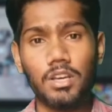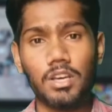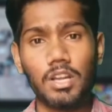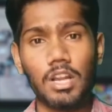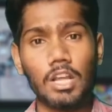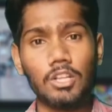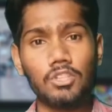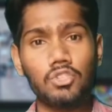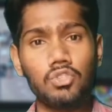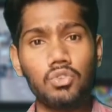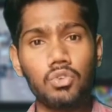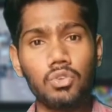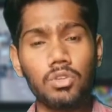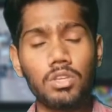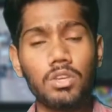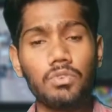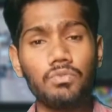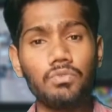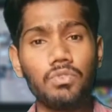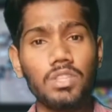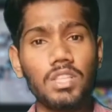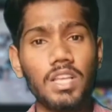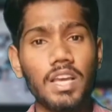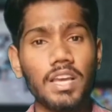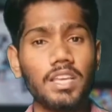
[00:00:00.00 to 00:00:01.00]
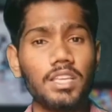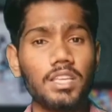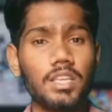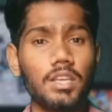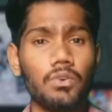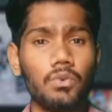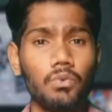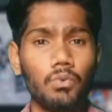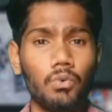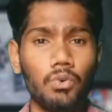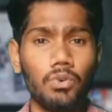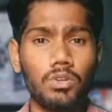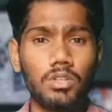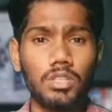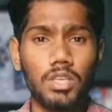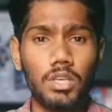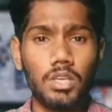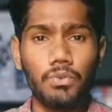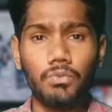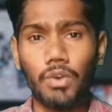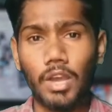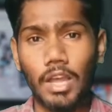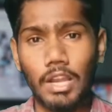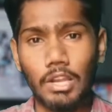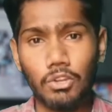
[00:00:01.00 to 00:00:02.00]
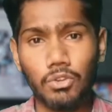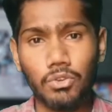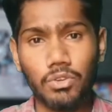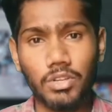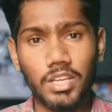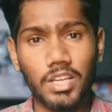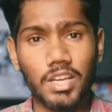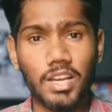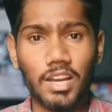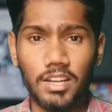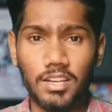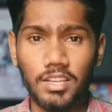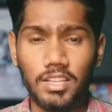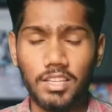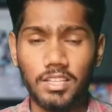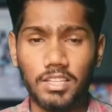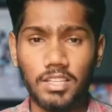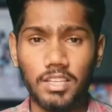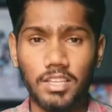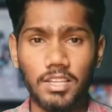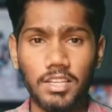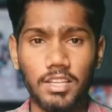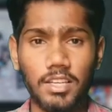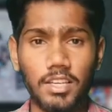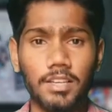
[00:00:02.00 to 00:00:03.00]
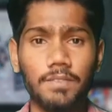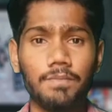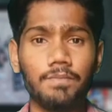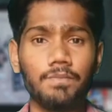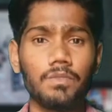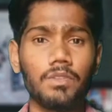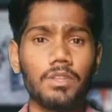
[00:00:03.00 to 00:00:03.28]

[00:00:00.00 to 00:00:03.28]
राज्यों के विधायक के वोट की वैल्यू निकालने के लिए